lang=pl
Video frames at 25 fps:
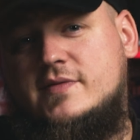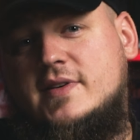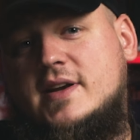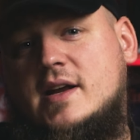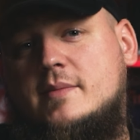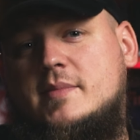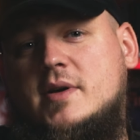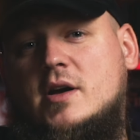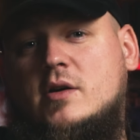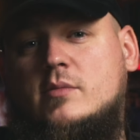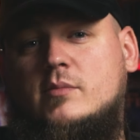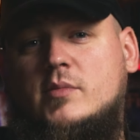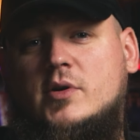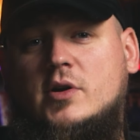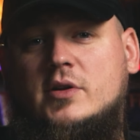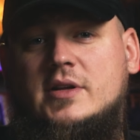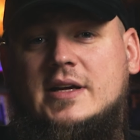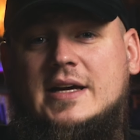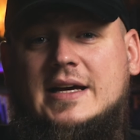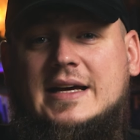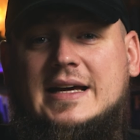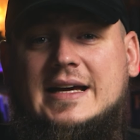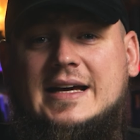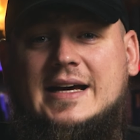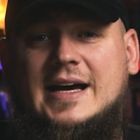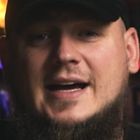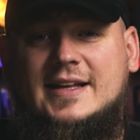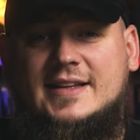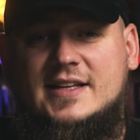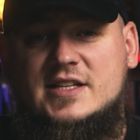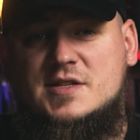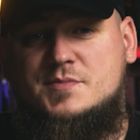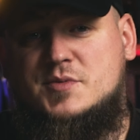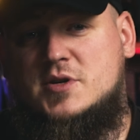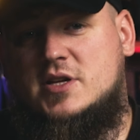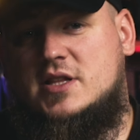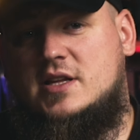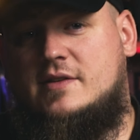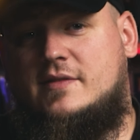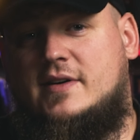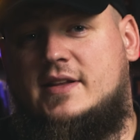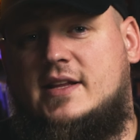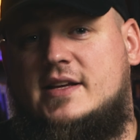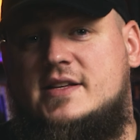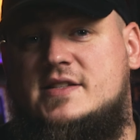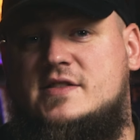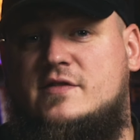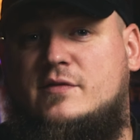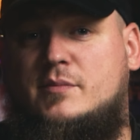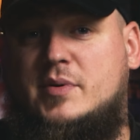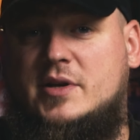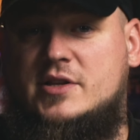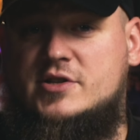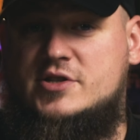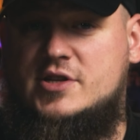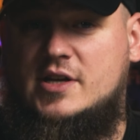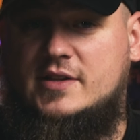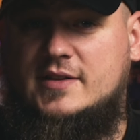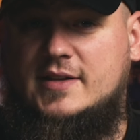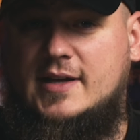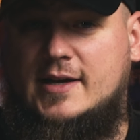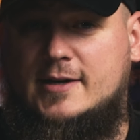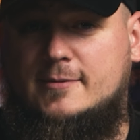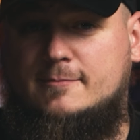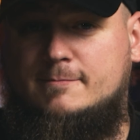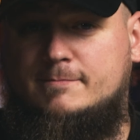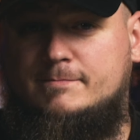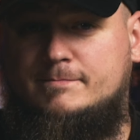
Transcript: wyrabiają broń, a ta sprzedawana jest w Brynschander.